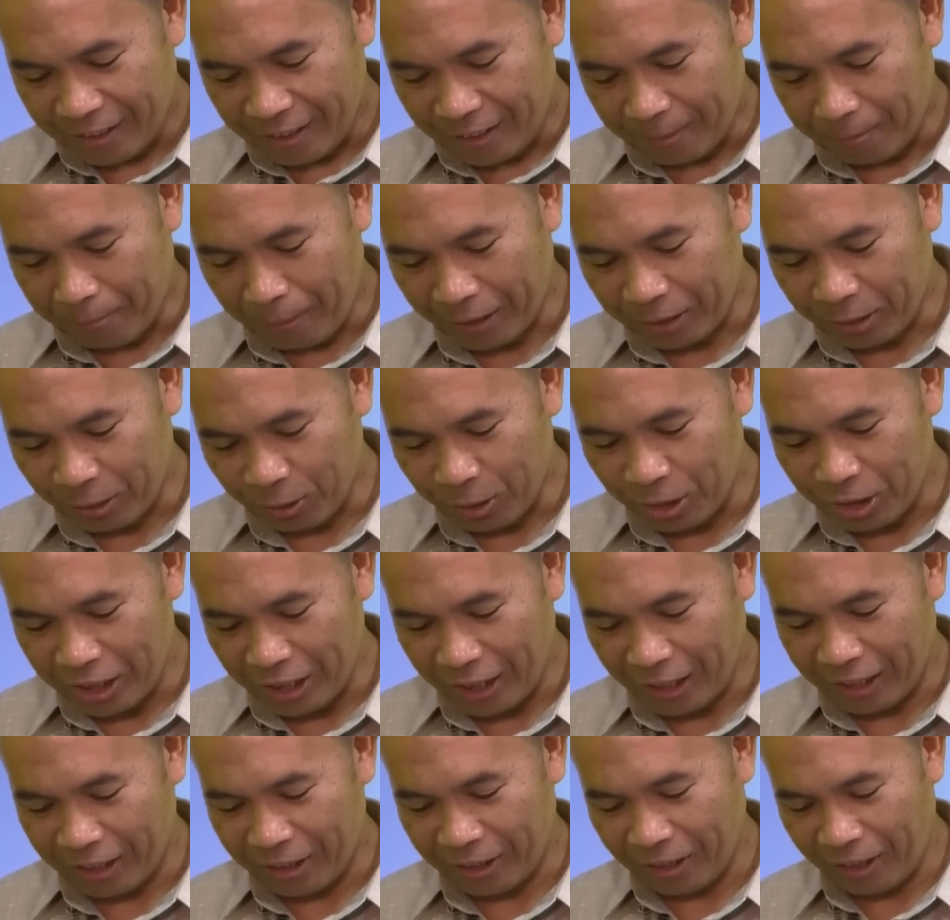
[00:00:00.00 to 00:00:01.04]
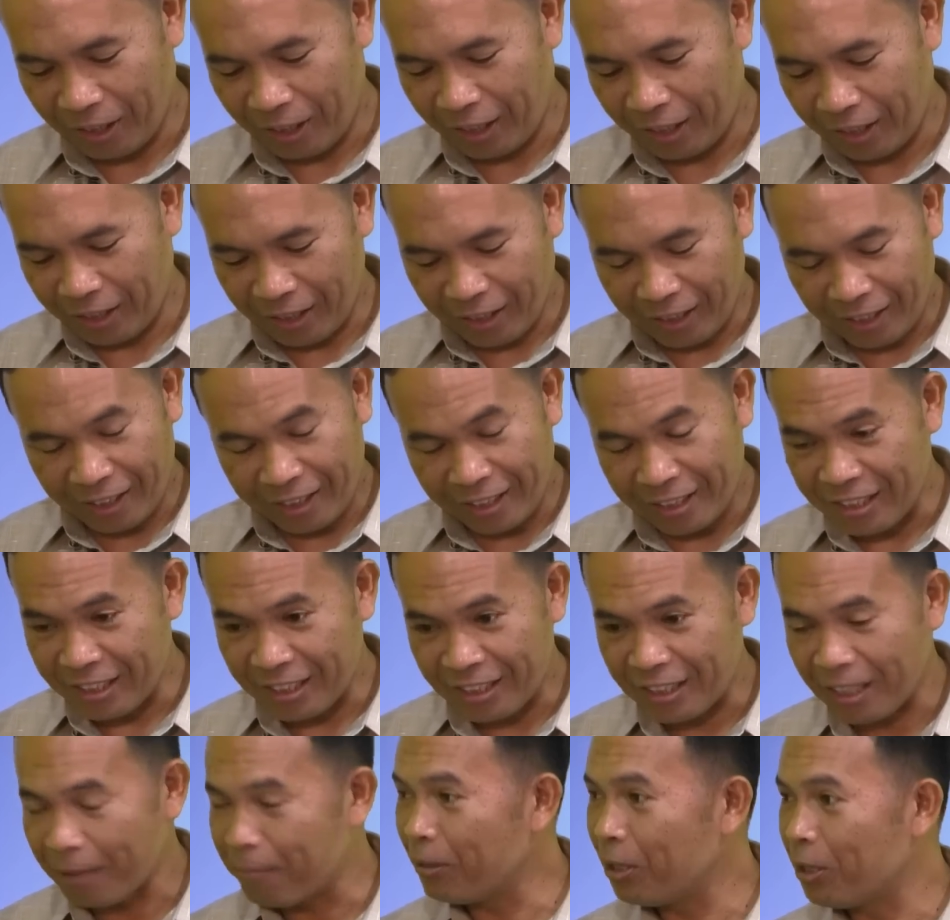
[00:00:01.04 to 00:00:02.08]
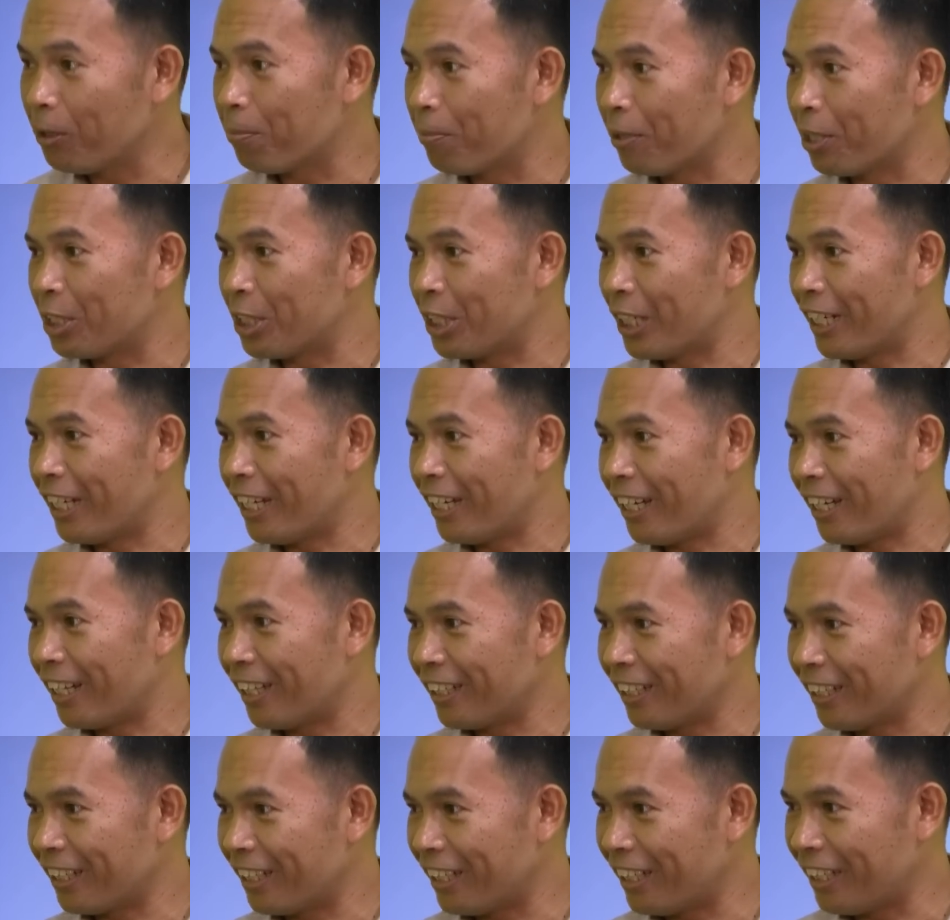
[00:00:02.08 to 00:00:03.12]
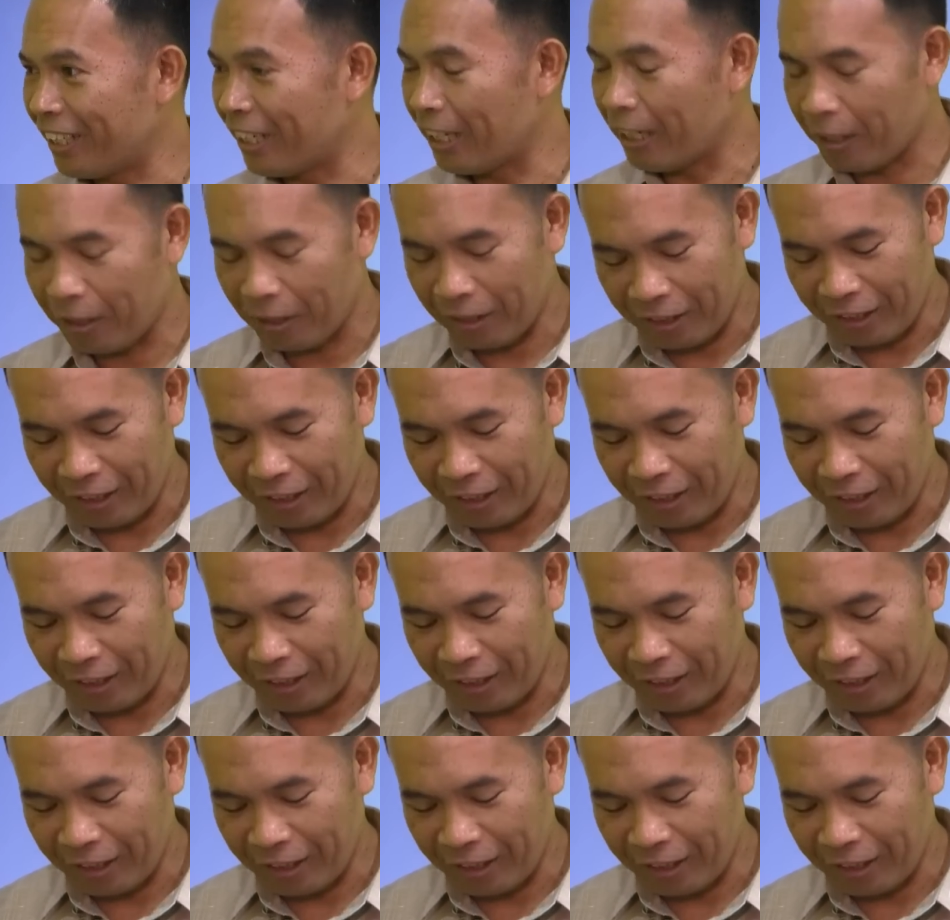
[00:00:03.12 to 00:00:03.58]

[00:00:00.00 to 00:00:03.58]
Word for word: baton siya no? ara mm. sa sa Middle Persia na ang nagingag yeah.